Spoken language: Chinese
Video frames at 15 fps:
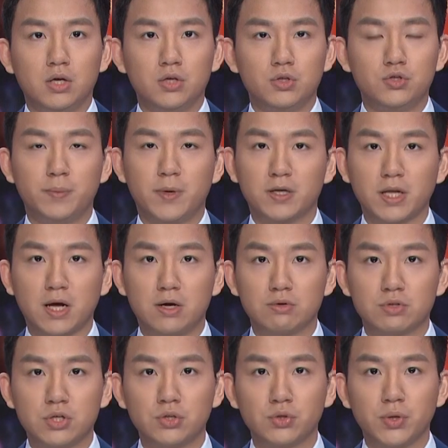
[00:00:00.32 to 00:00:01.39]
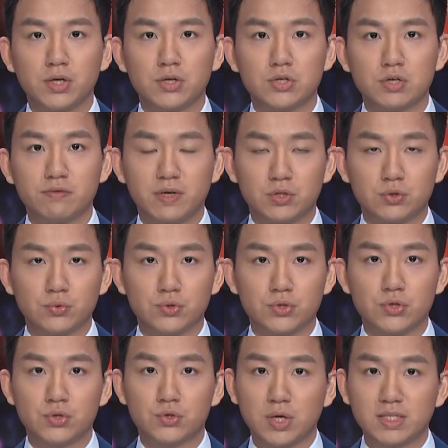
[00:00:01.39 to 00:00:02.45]
据报道，针对世卫组
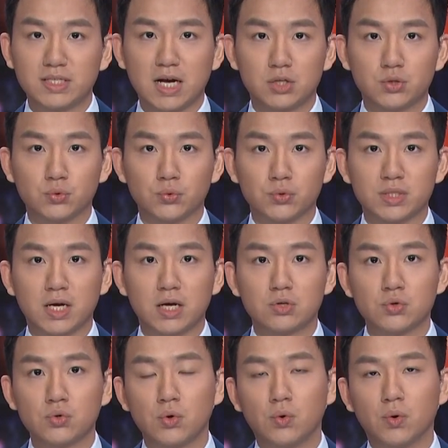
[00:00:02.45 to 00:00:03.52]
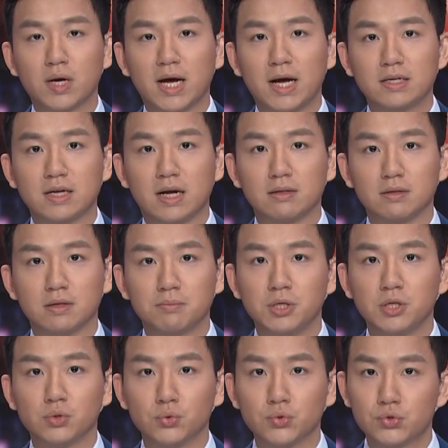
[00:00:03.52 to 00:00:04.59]
织专家组在中国开展的
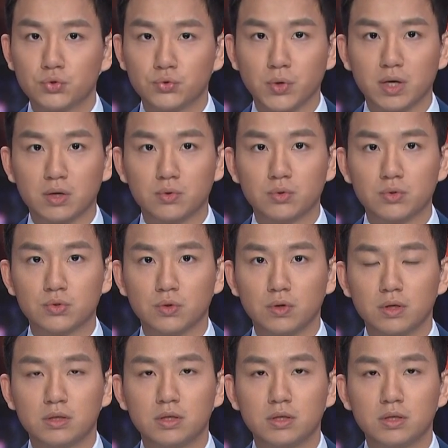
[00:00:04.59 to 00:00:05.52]
病毒溯源工作，